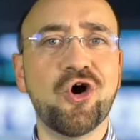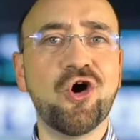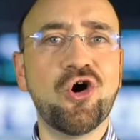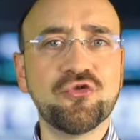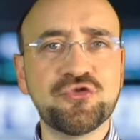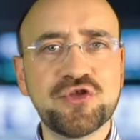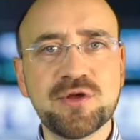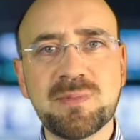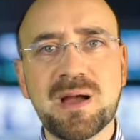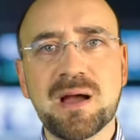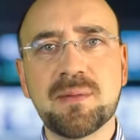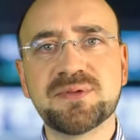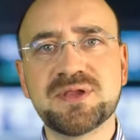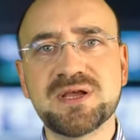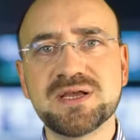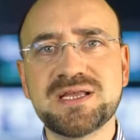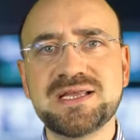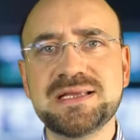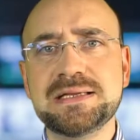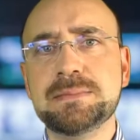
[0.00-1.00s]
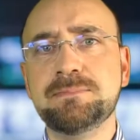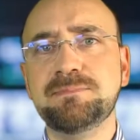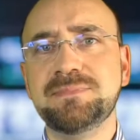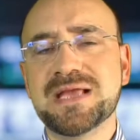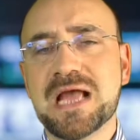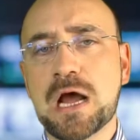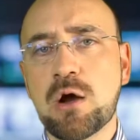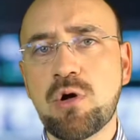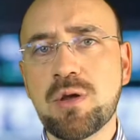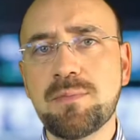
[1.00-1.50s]
O tym apteki
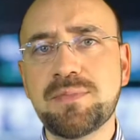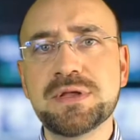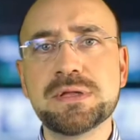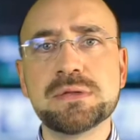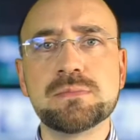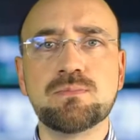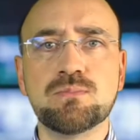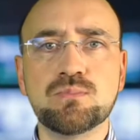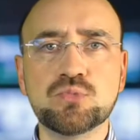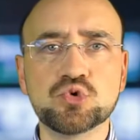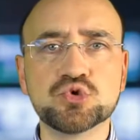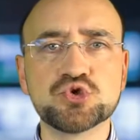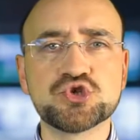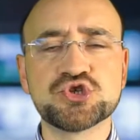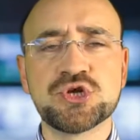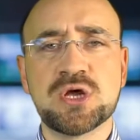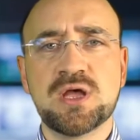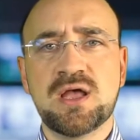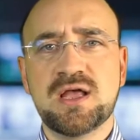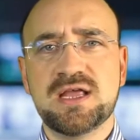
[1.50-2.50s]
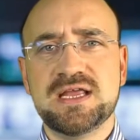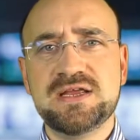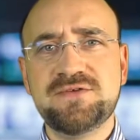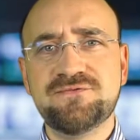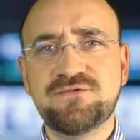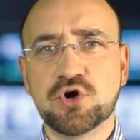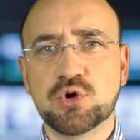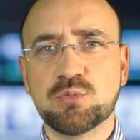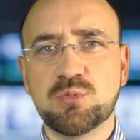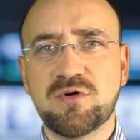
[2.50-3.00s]
miałyby móc
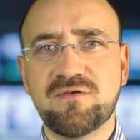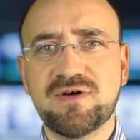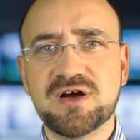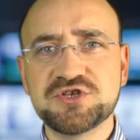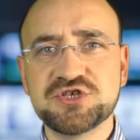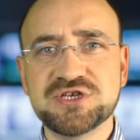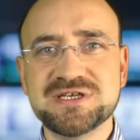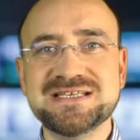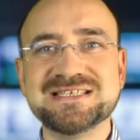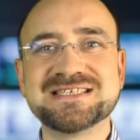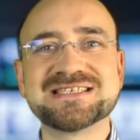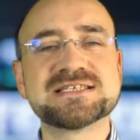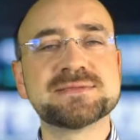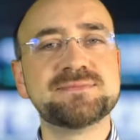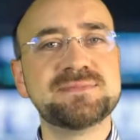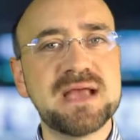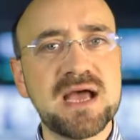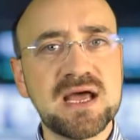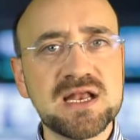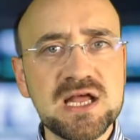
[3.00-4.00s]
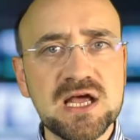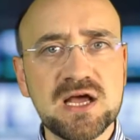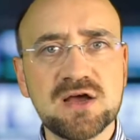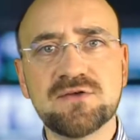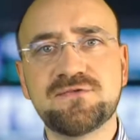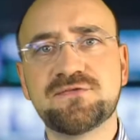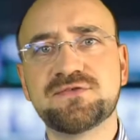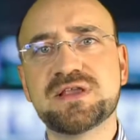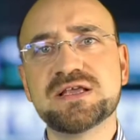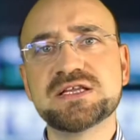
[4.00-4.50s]
informować i zmiana
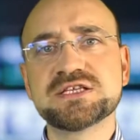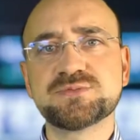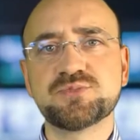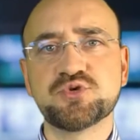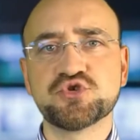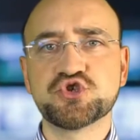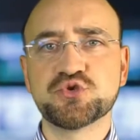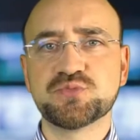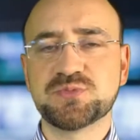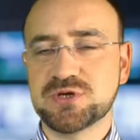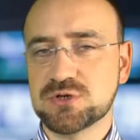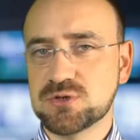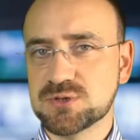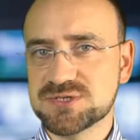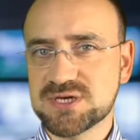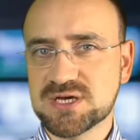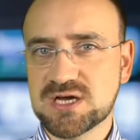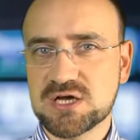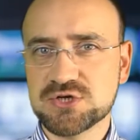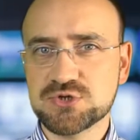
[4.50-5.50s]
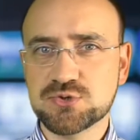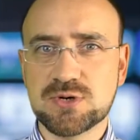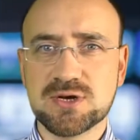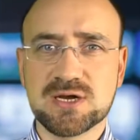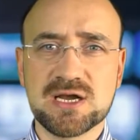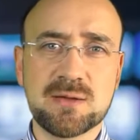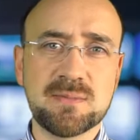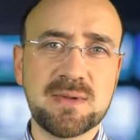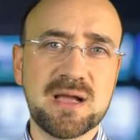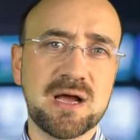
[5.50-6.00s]
w ten sposób tego zakazu
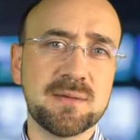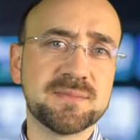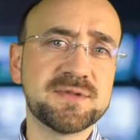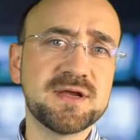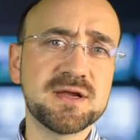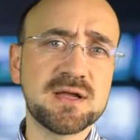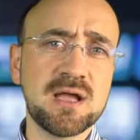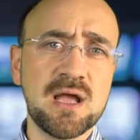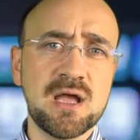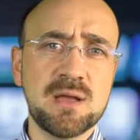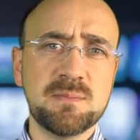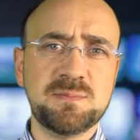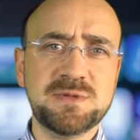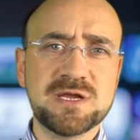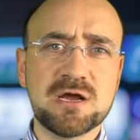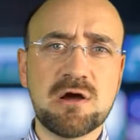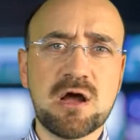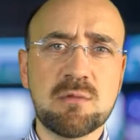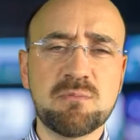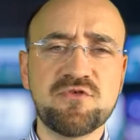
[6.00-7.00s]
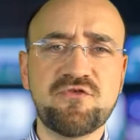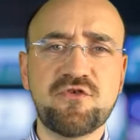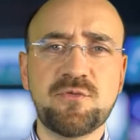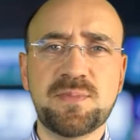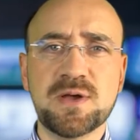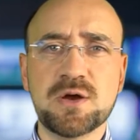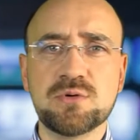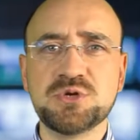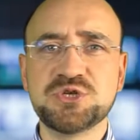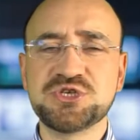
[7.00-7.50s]
reklamy aptek miałaby
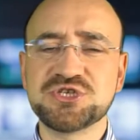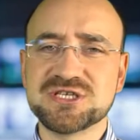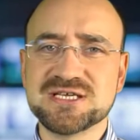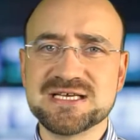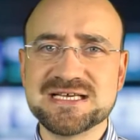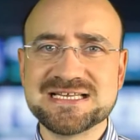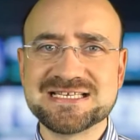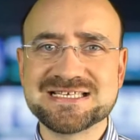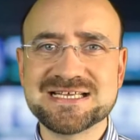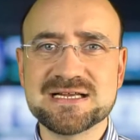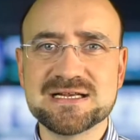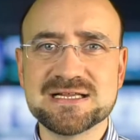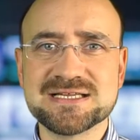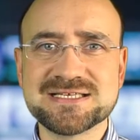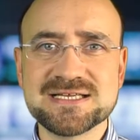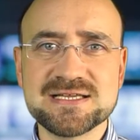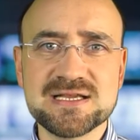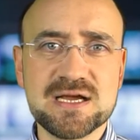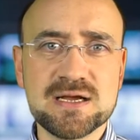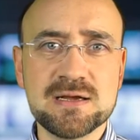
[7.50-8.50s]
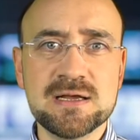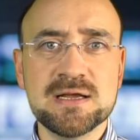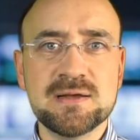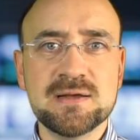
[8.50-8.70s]
wypełnić te zalecenia,